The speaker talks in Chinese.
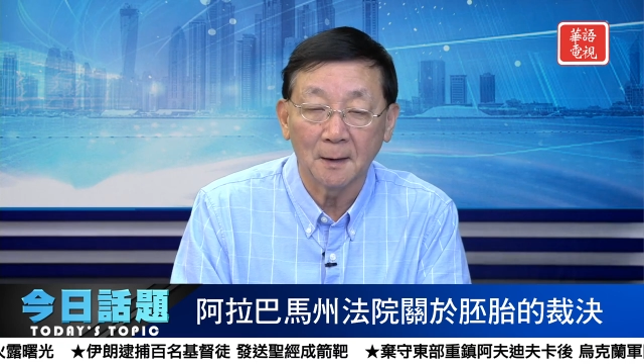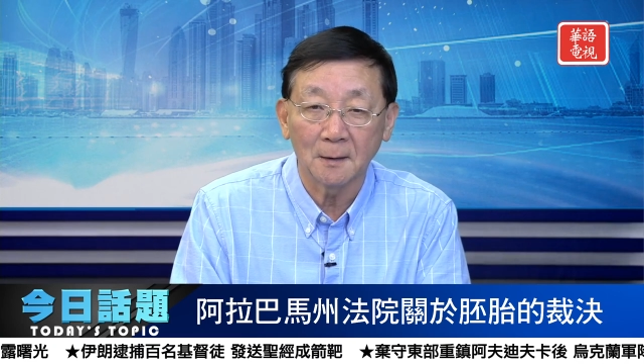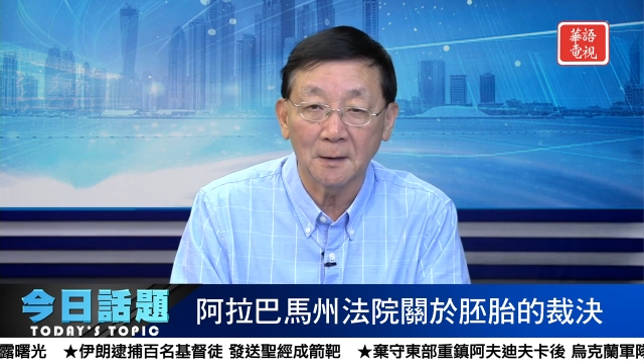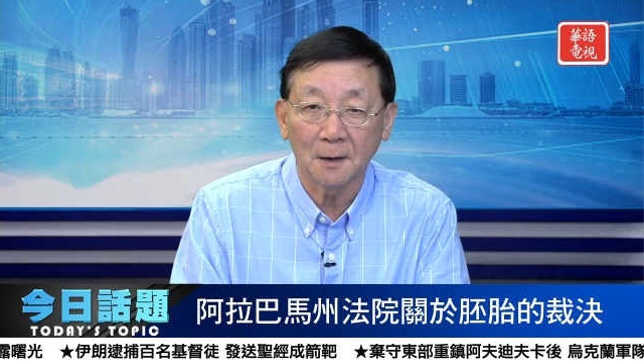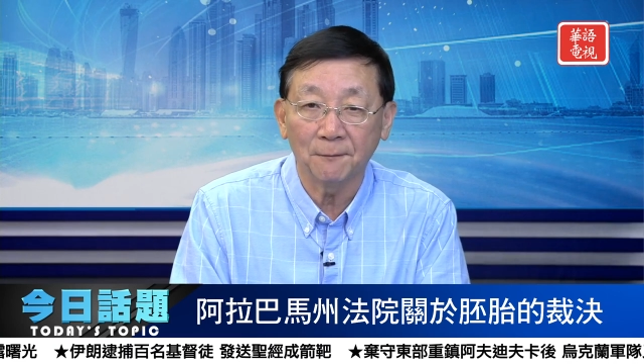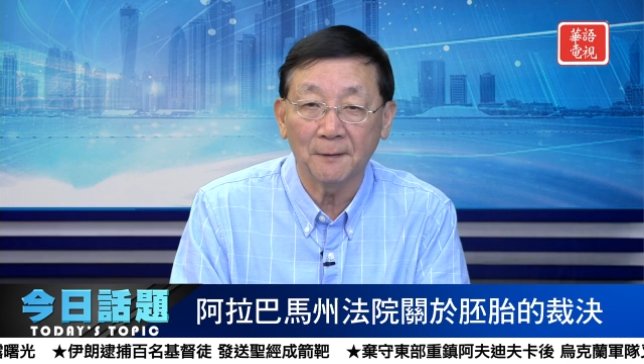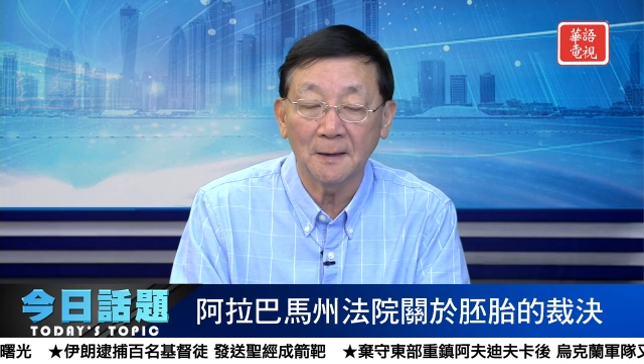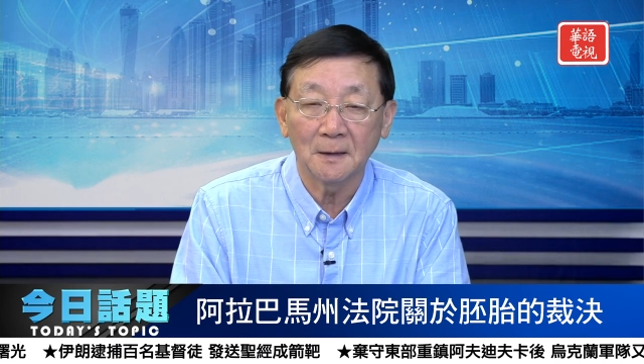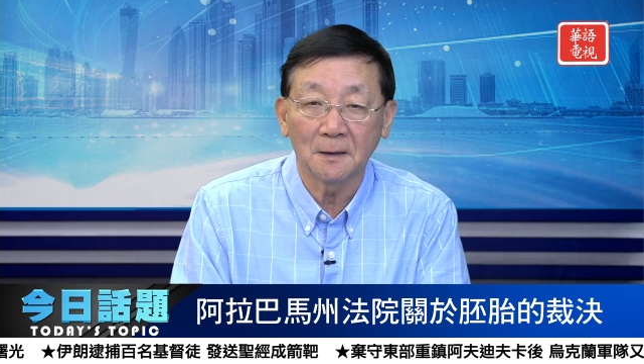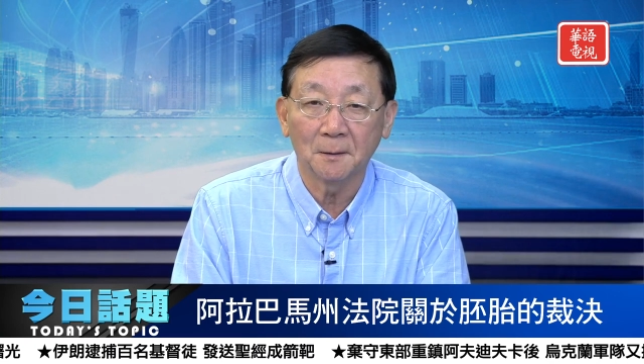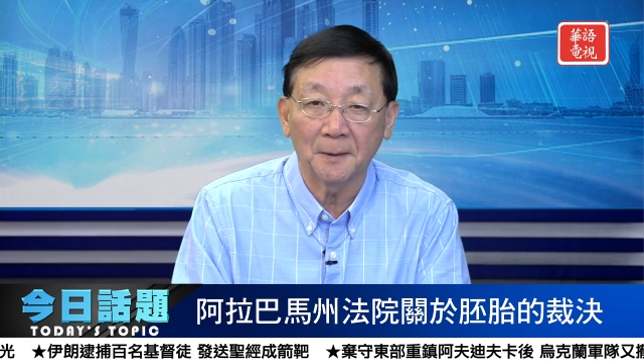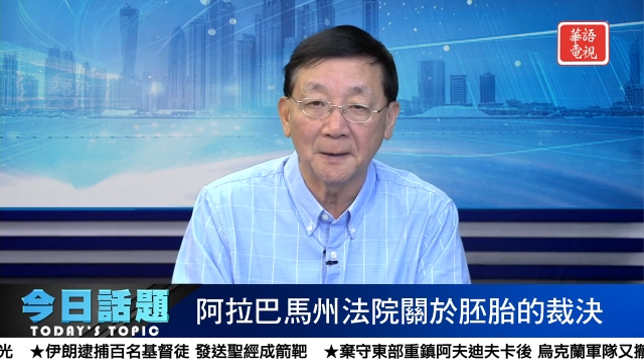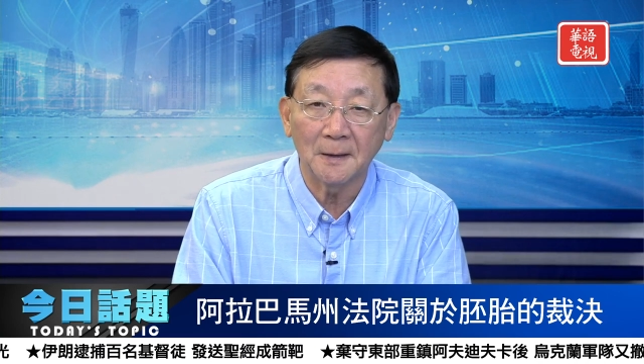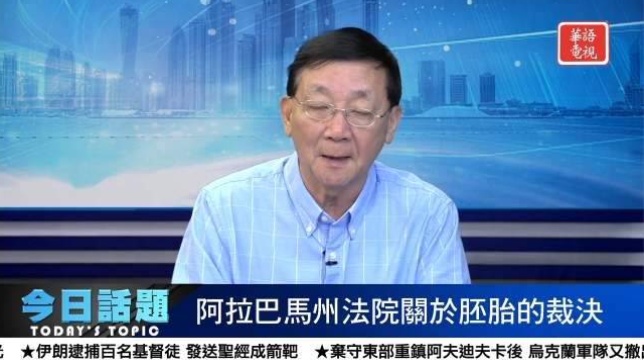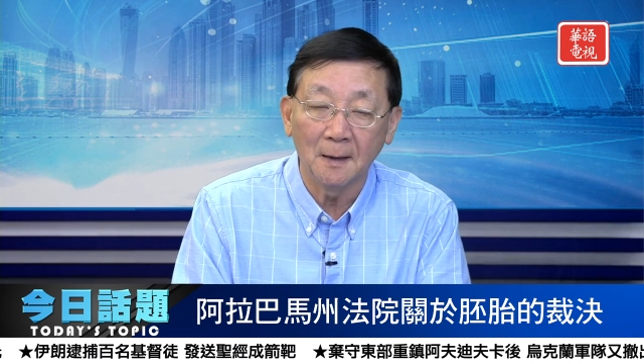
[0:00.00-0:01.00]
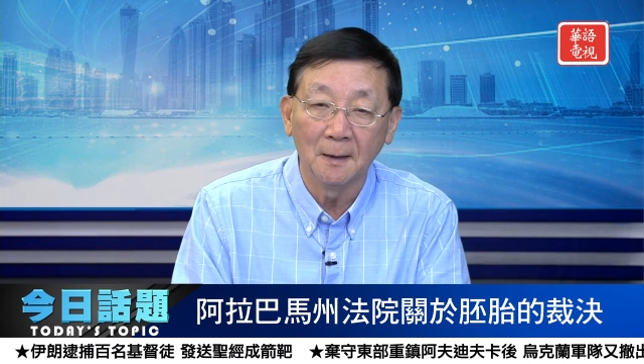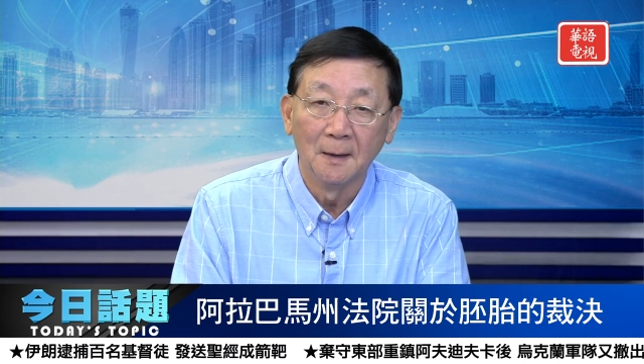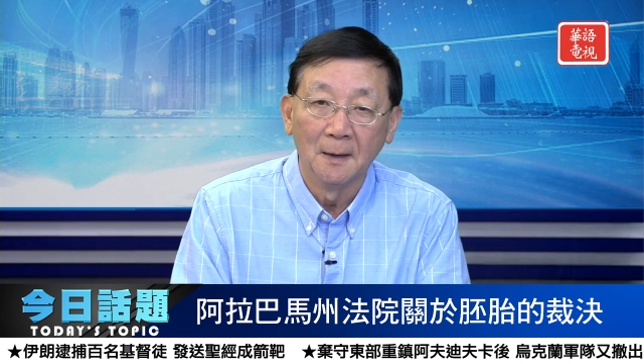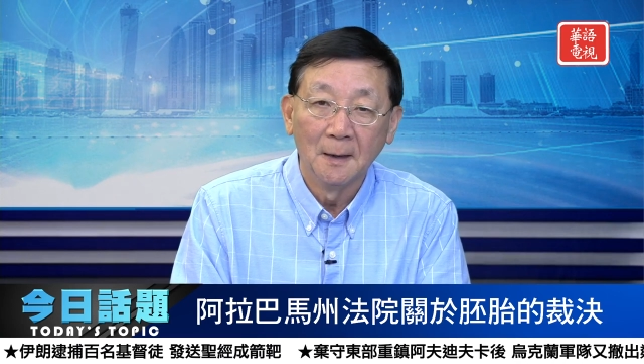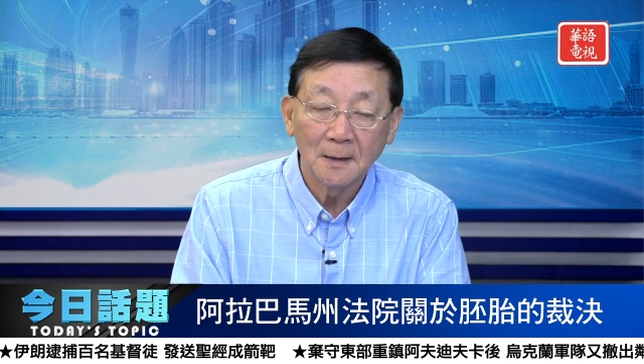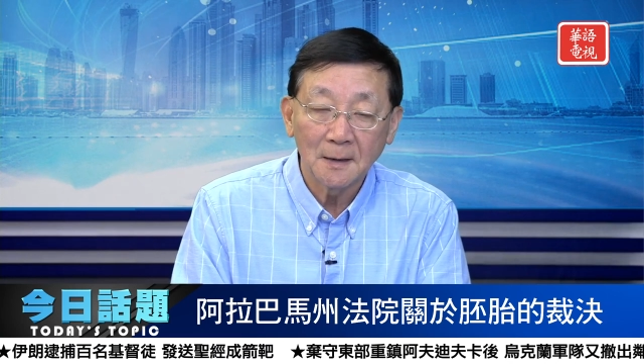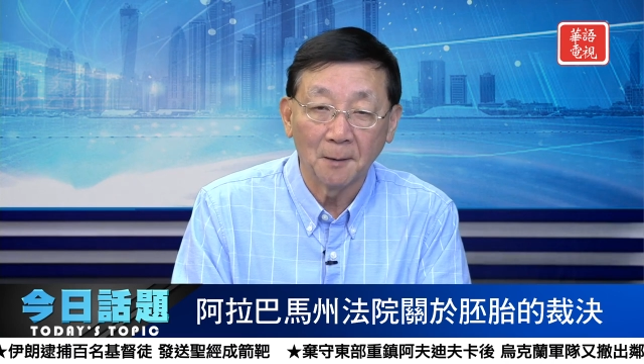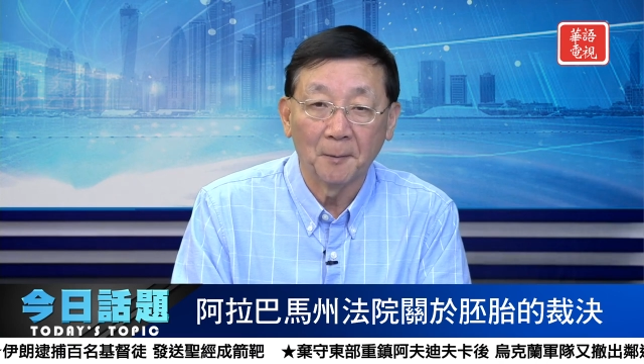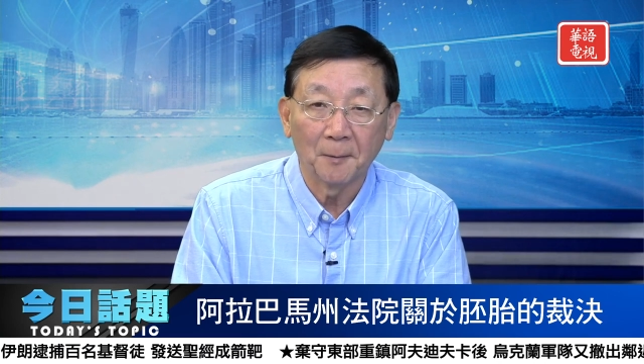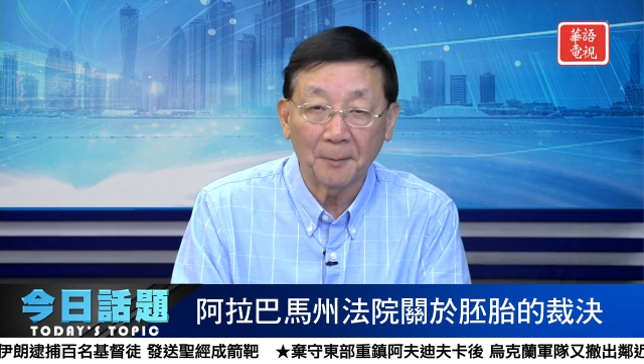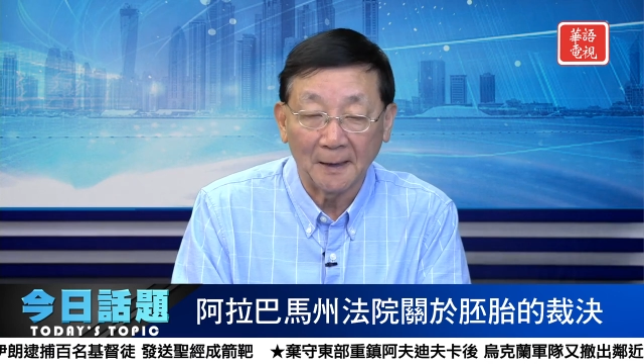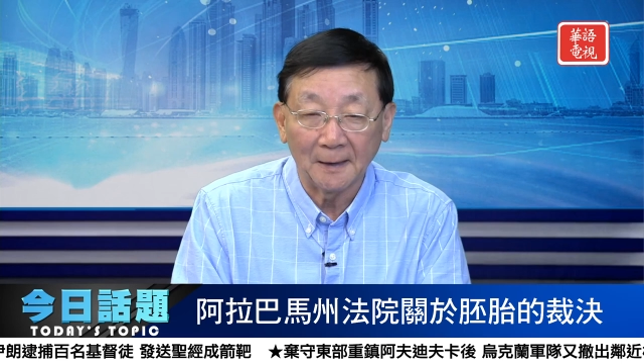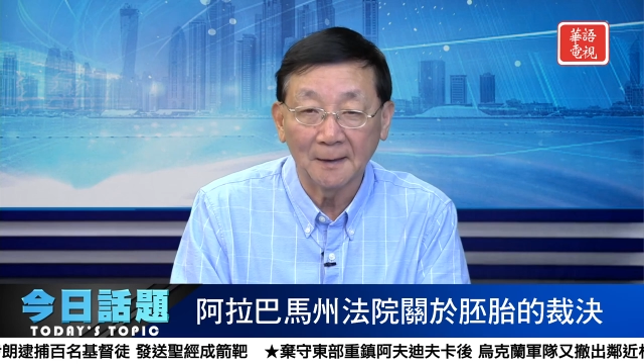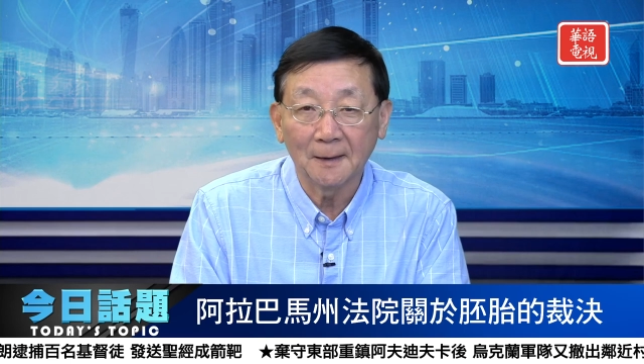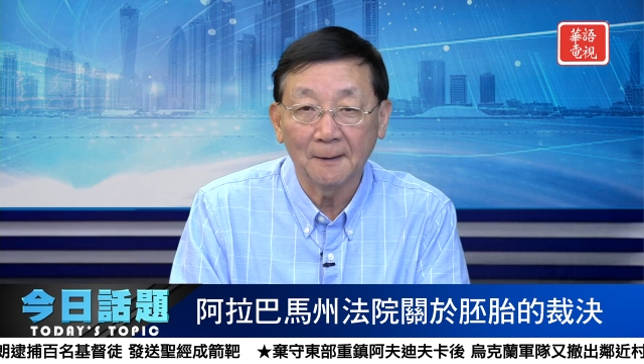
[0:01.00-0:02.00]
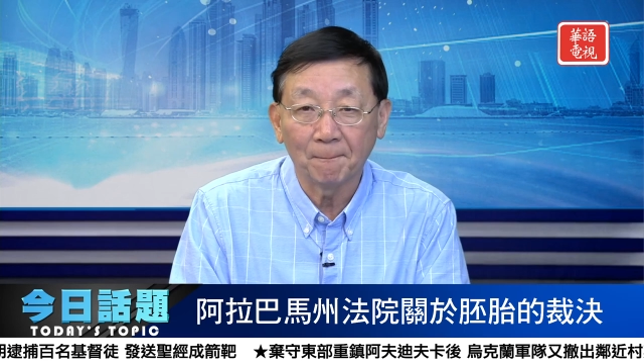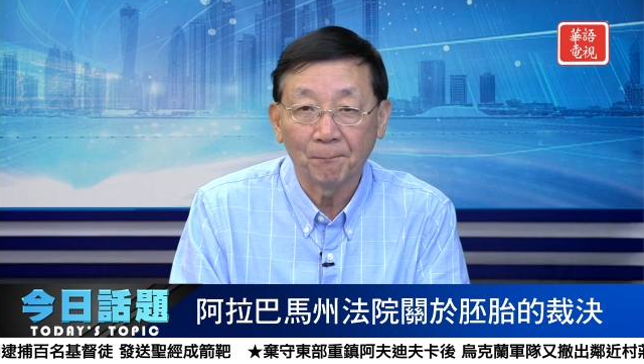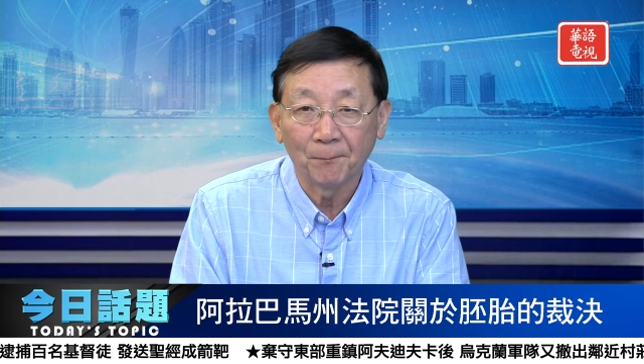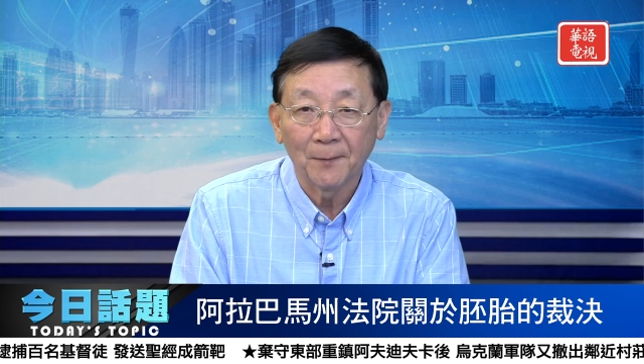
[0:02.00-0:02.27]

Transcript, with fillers: 呃，惩罚性的赔偿怎么赔呢？